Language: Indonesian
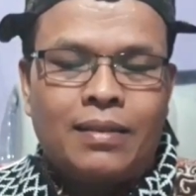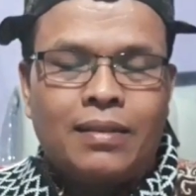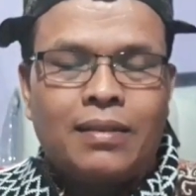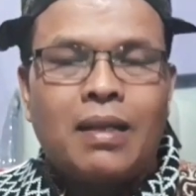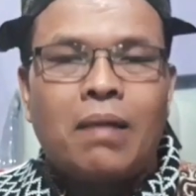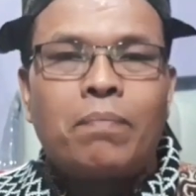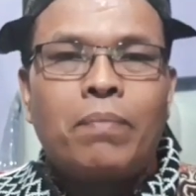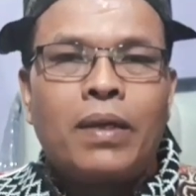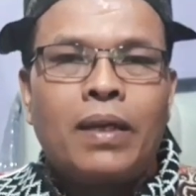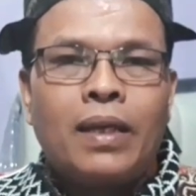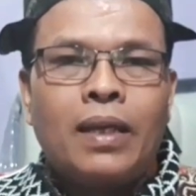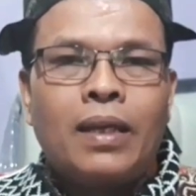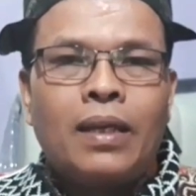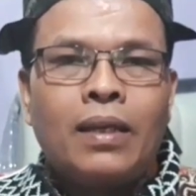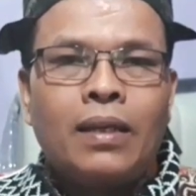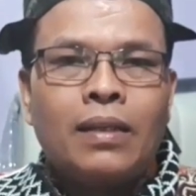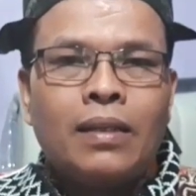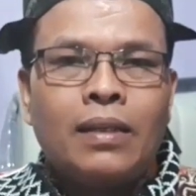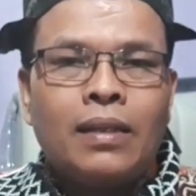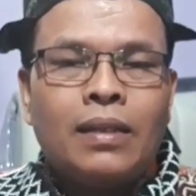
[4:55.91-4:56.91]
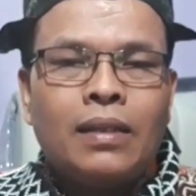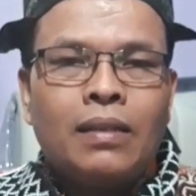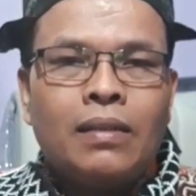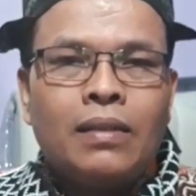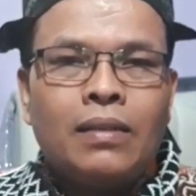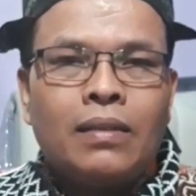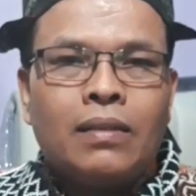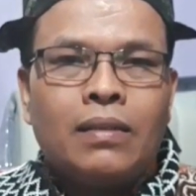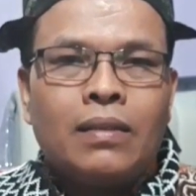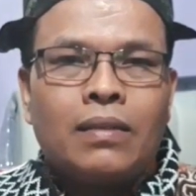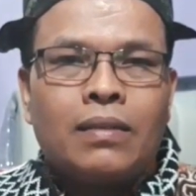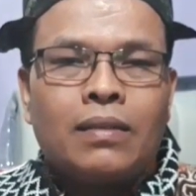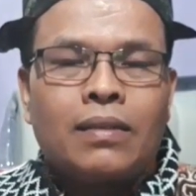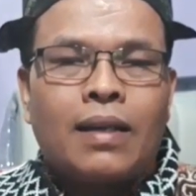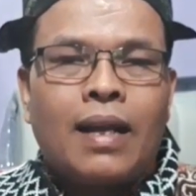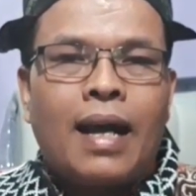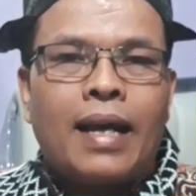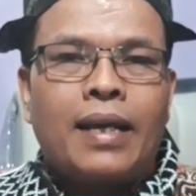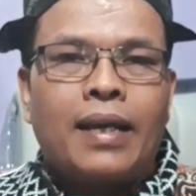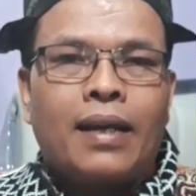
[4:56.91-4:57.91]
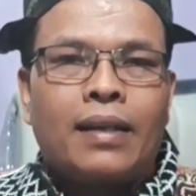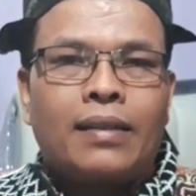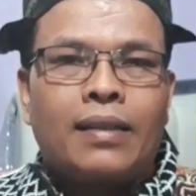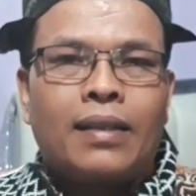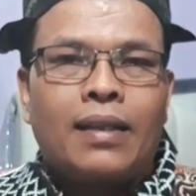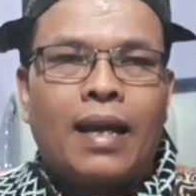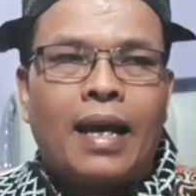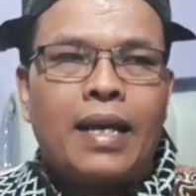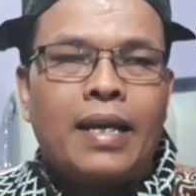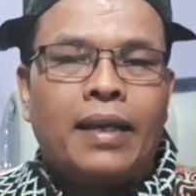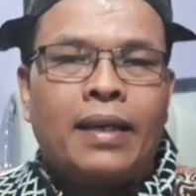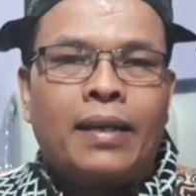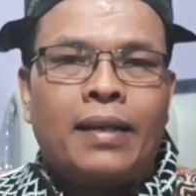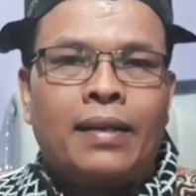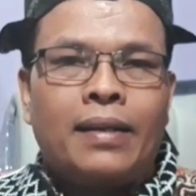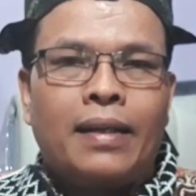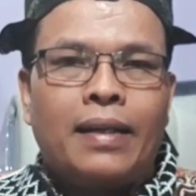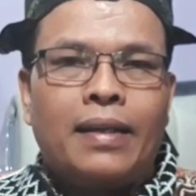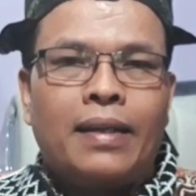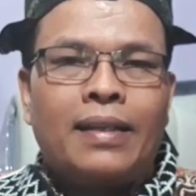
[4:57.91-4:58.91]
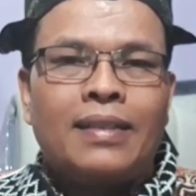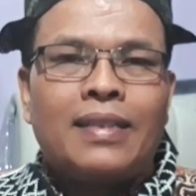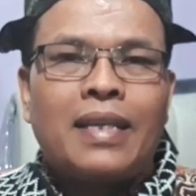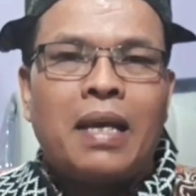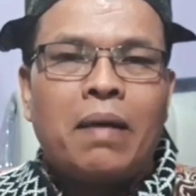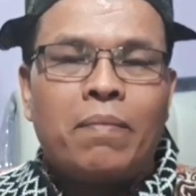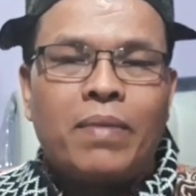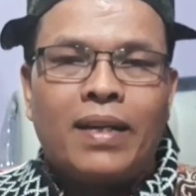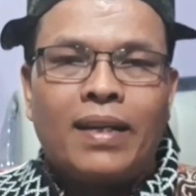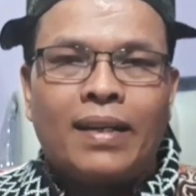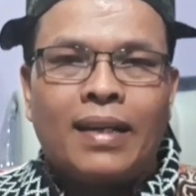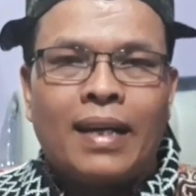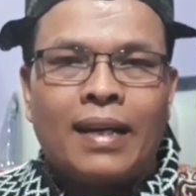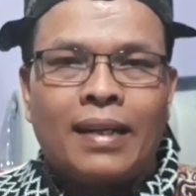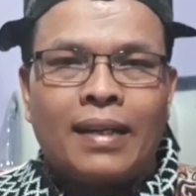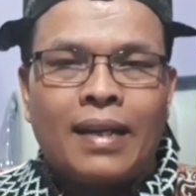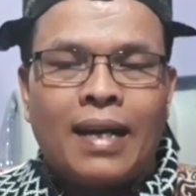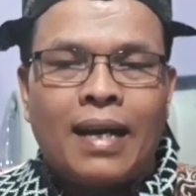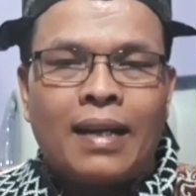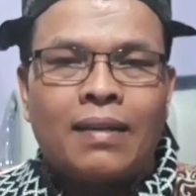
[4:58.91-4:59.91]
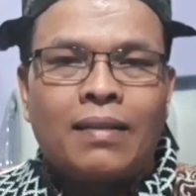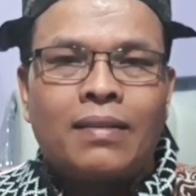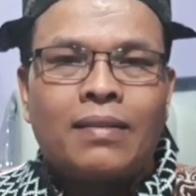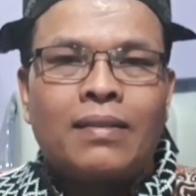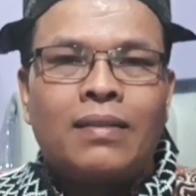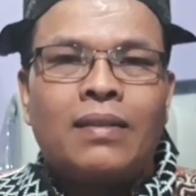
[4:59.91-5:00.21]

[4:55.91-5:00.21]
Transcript: Tapi terakhir-akhir ini saya mendengarkan